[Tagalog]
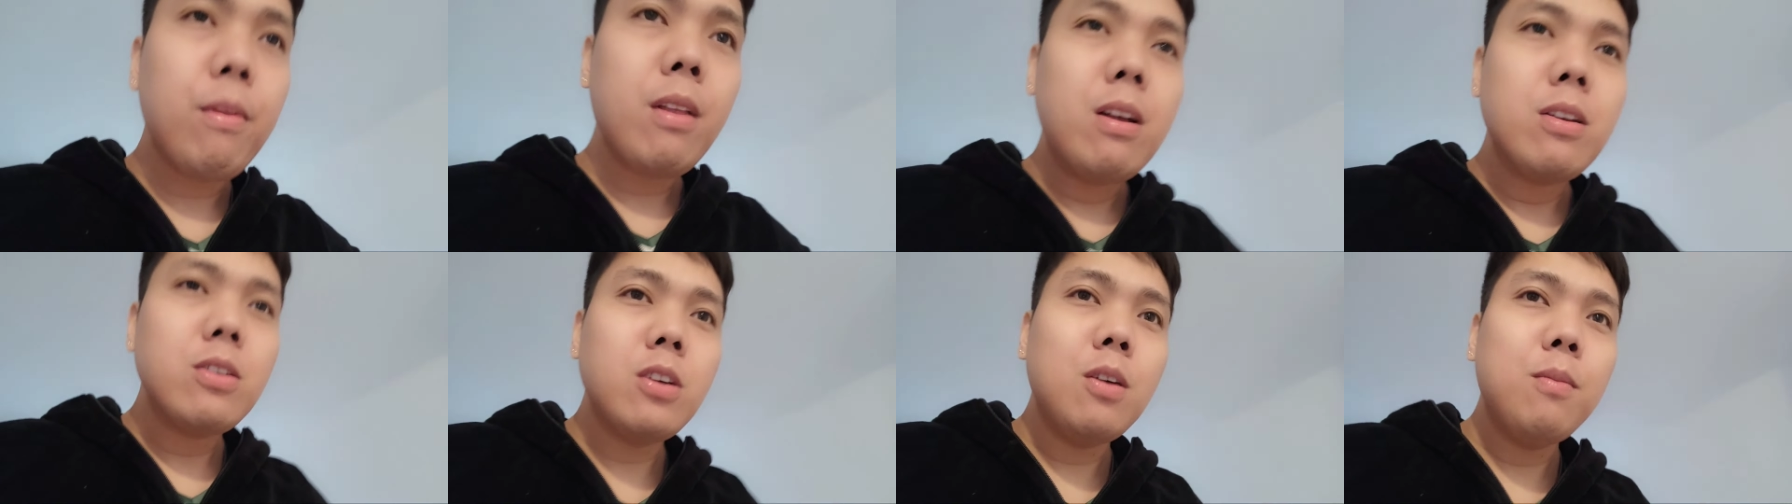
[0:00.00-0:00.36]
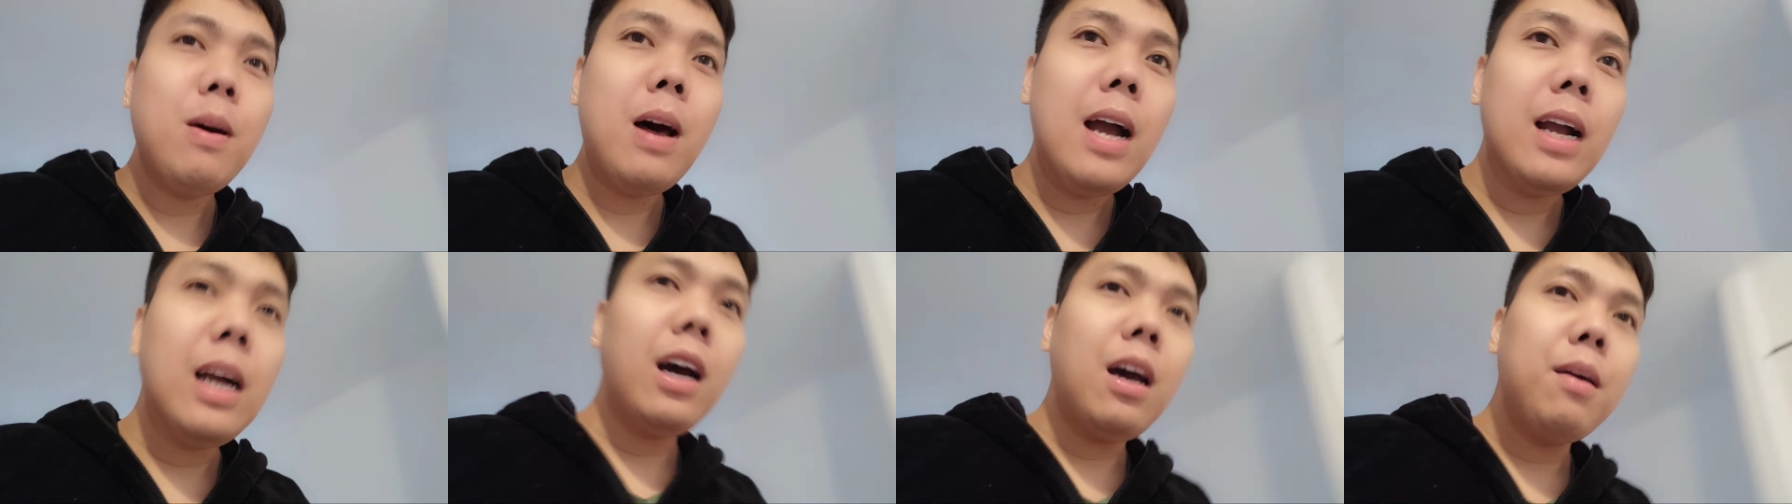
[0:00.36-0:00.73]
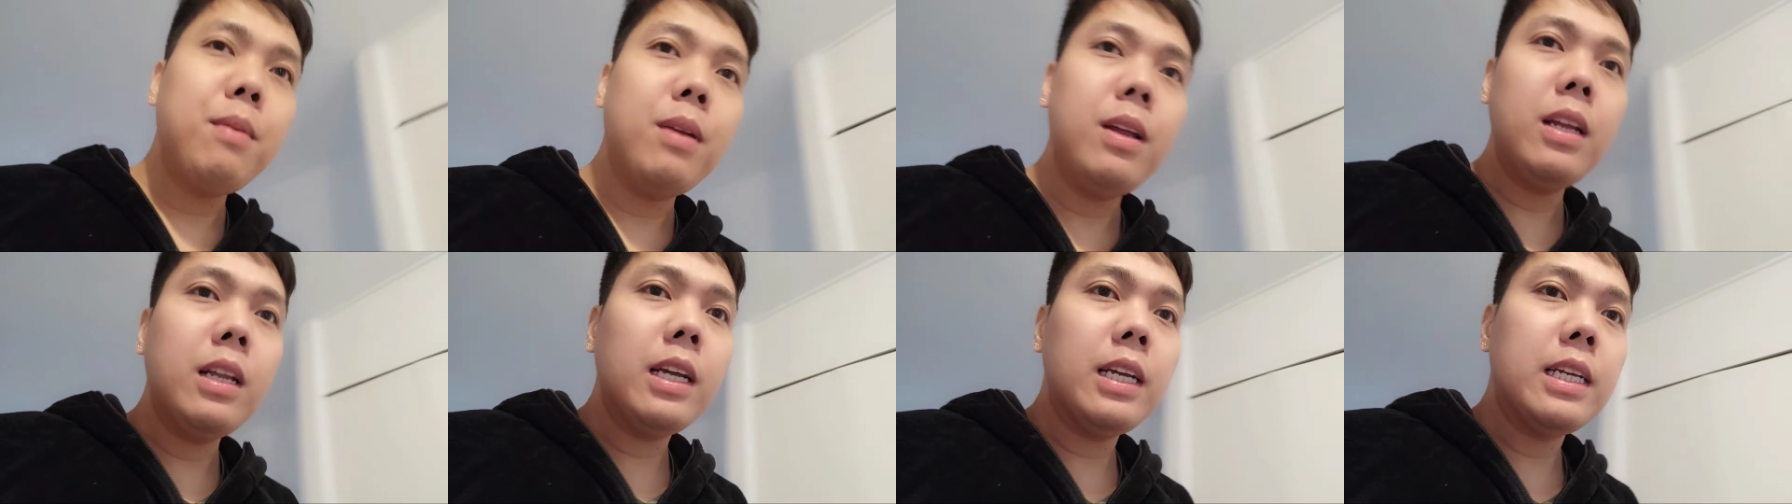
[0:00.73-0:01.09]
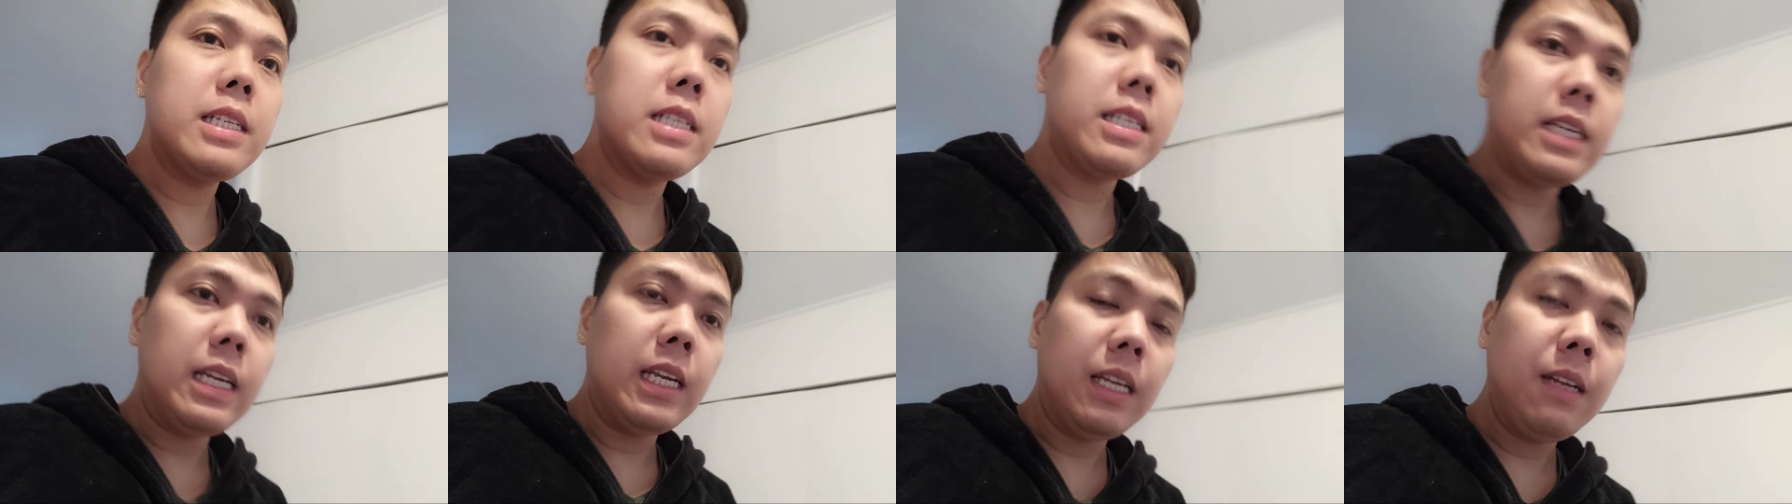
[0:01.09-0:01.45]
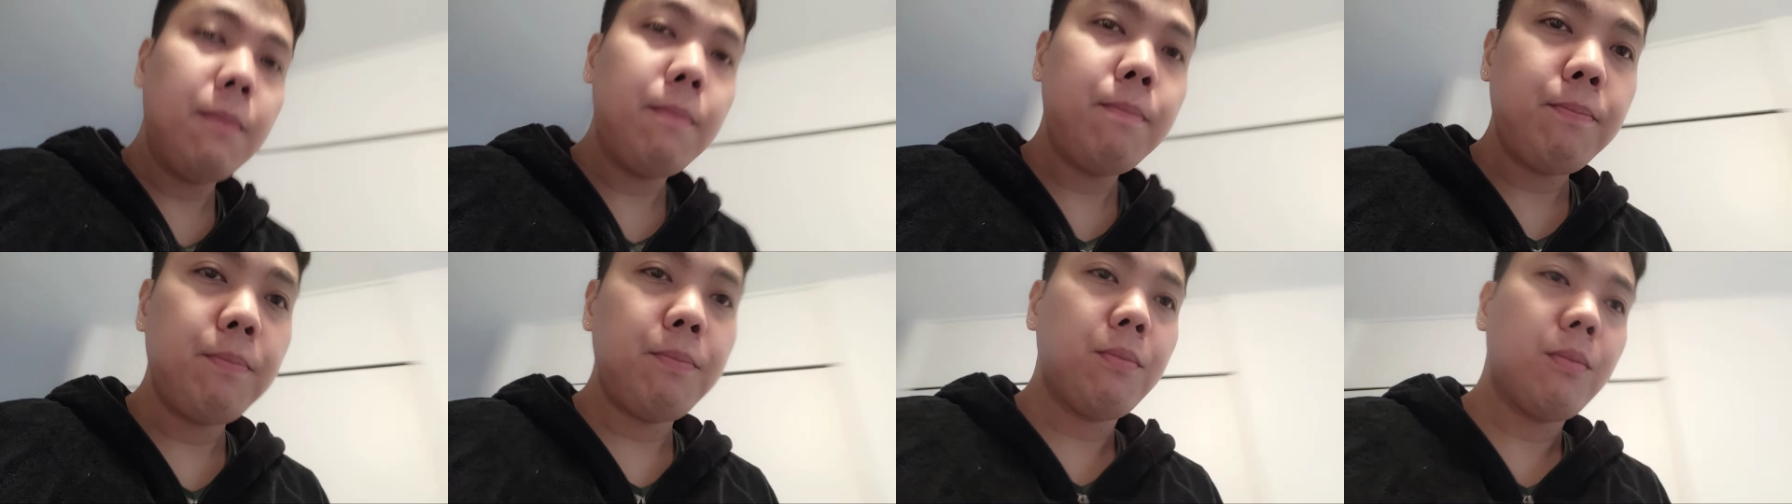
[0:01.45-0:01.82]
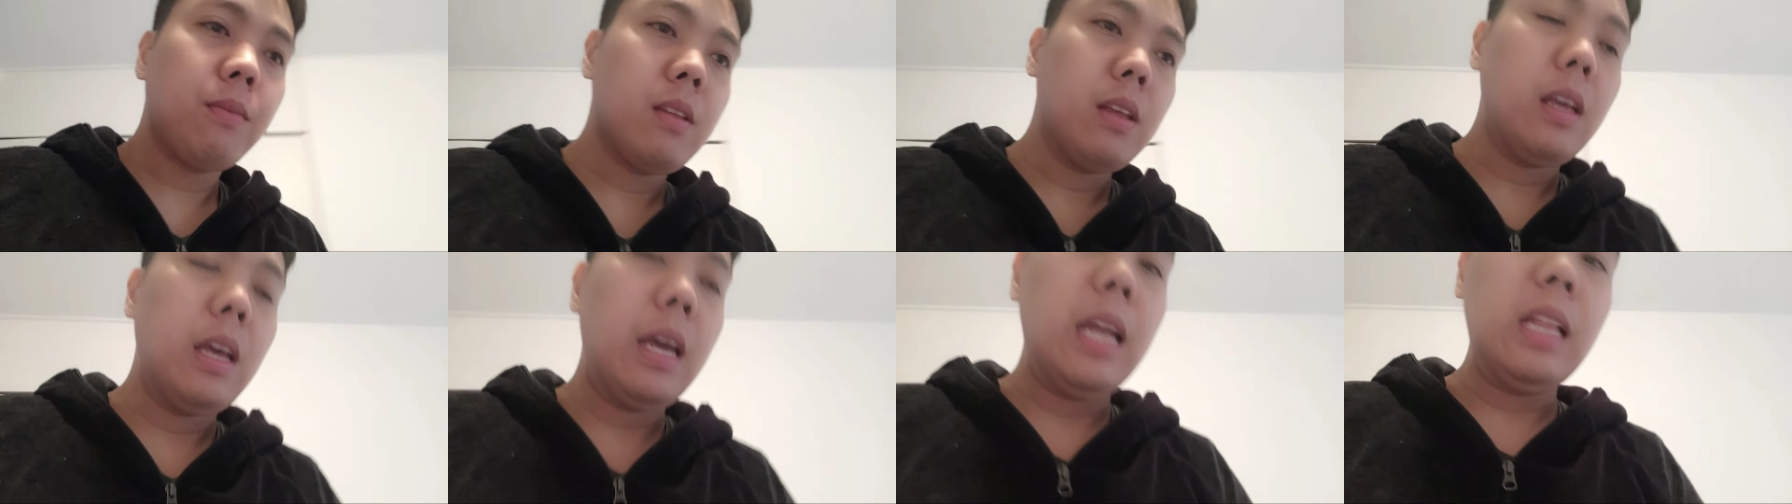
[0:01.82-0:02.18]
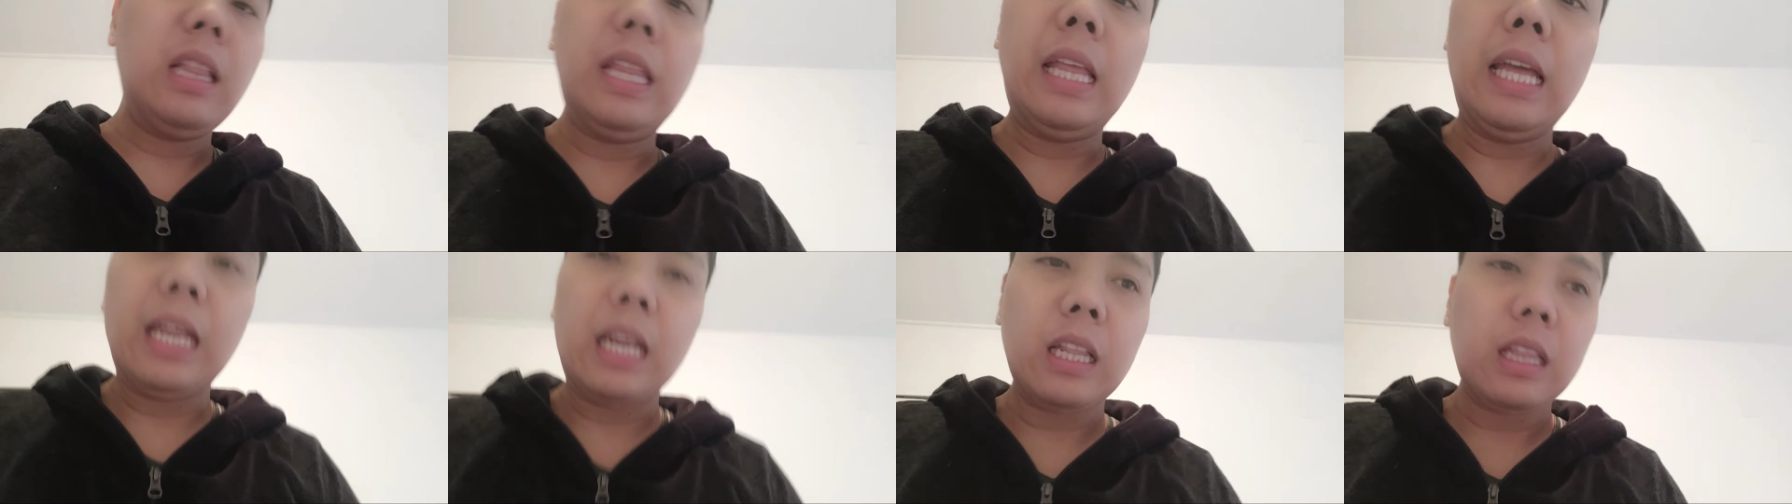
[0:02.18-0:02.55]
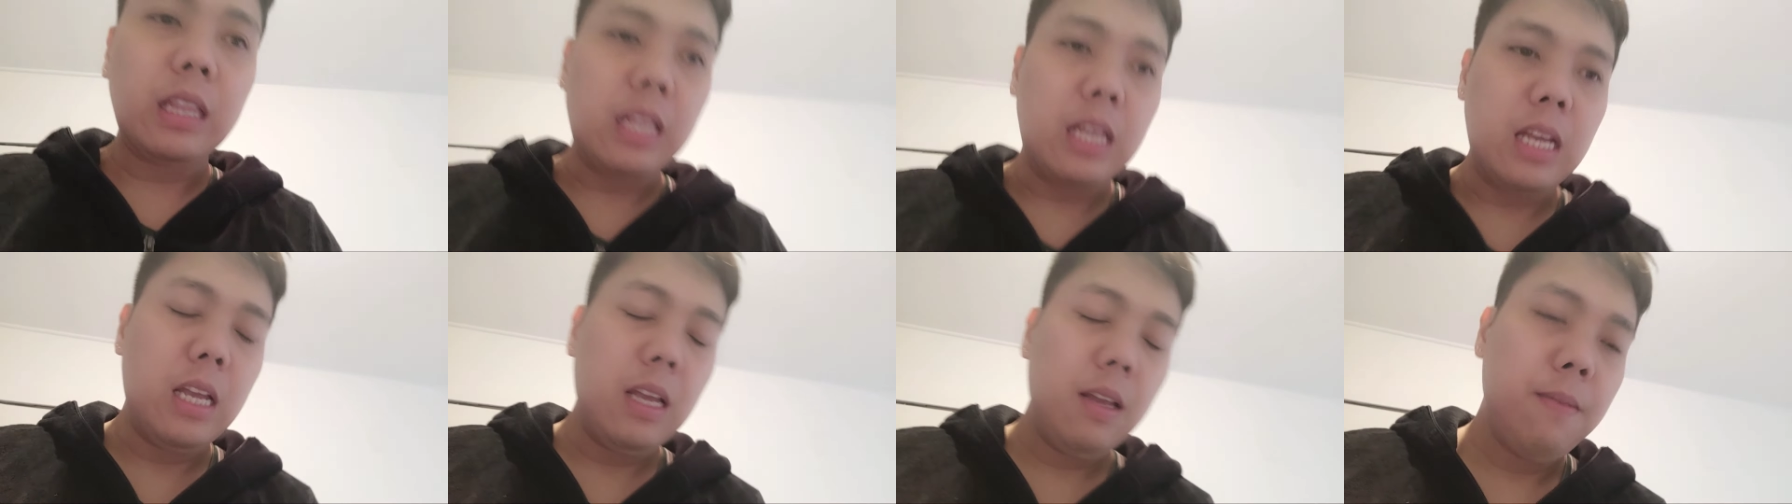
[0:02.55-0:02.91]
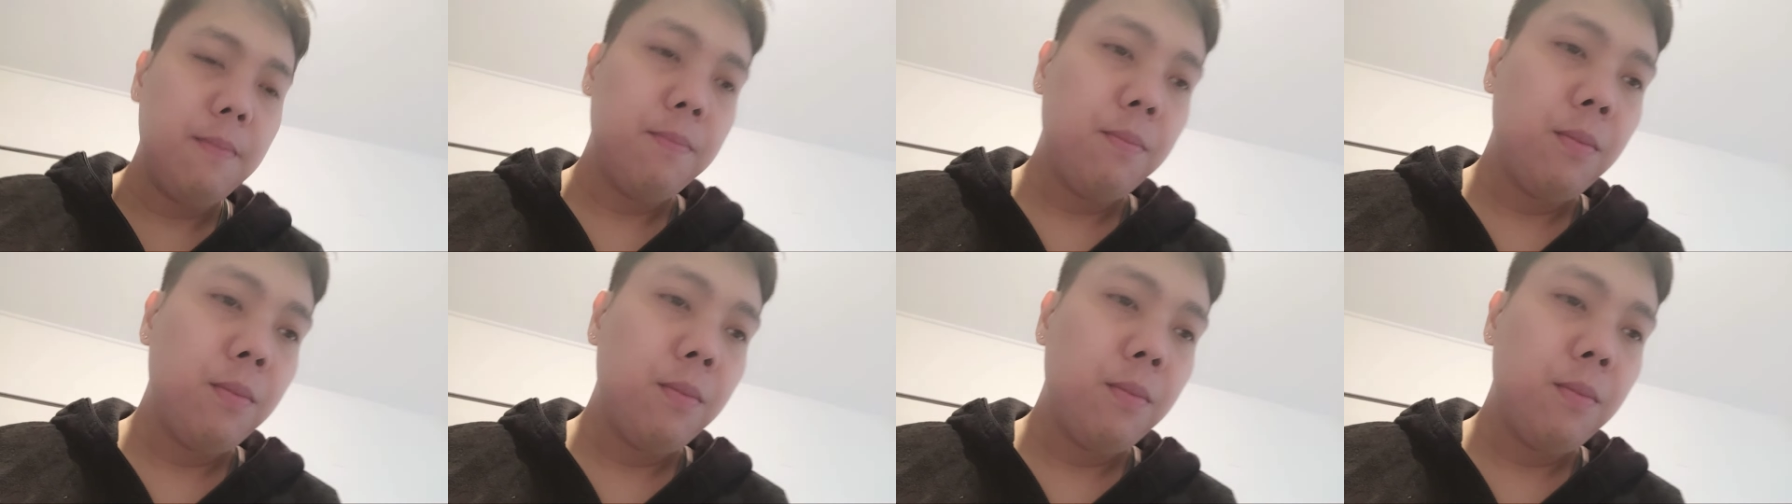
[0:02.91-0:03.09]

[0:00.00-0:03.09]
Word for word: So, umaga kaming nagising. 8.30.